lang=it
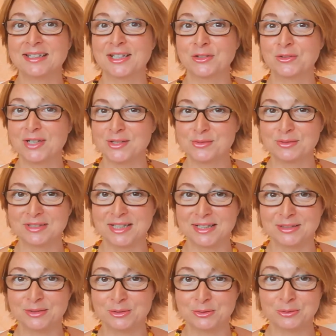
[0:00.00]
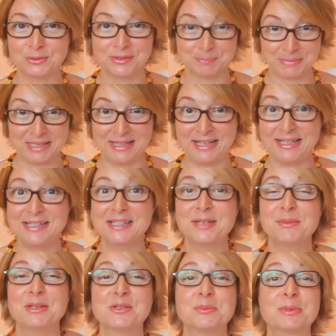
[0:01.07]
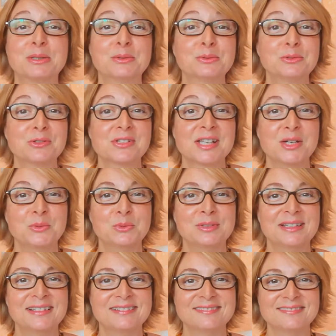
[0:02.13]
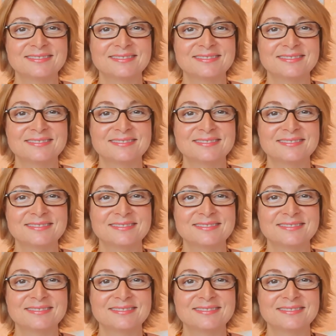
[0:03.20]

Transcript: che non è soltanto bellezza ma è soprattutto salute.